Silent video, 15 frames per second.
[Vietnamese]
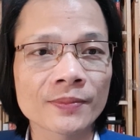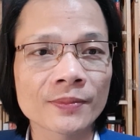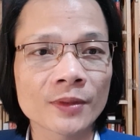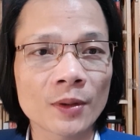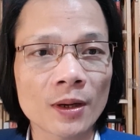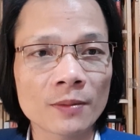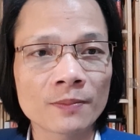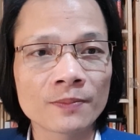
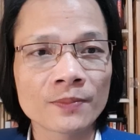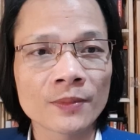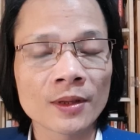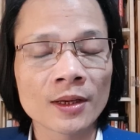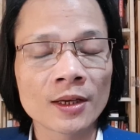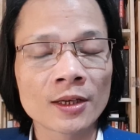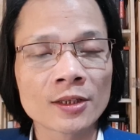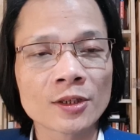đúng không?
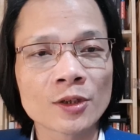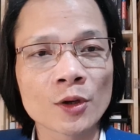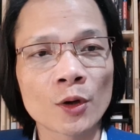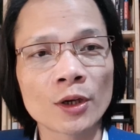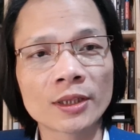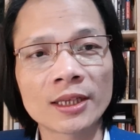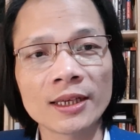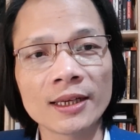
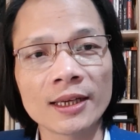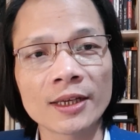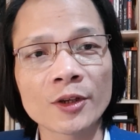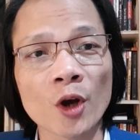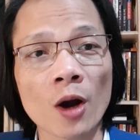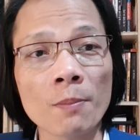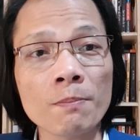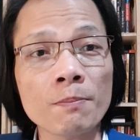Rồi thì
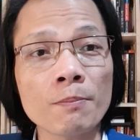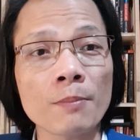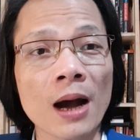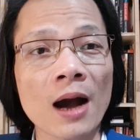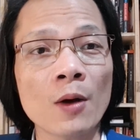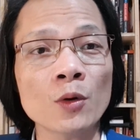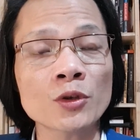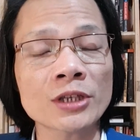nhóm
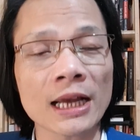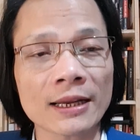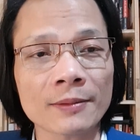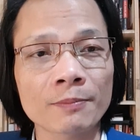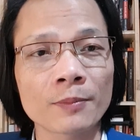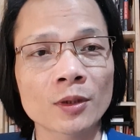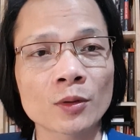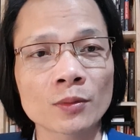báo sạch
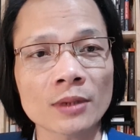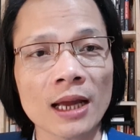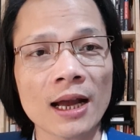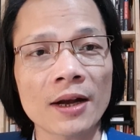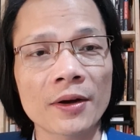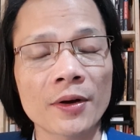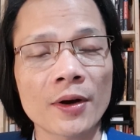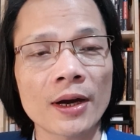mà chúng
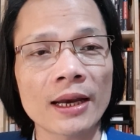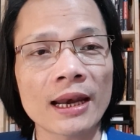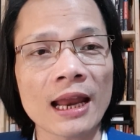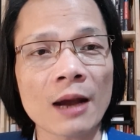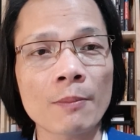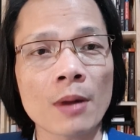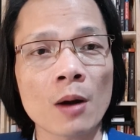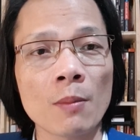ta gọi
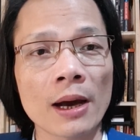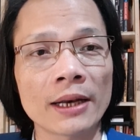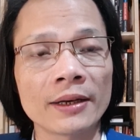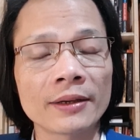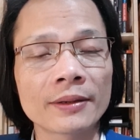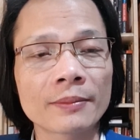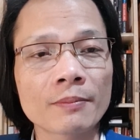là báo bẩn,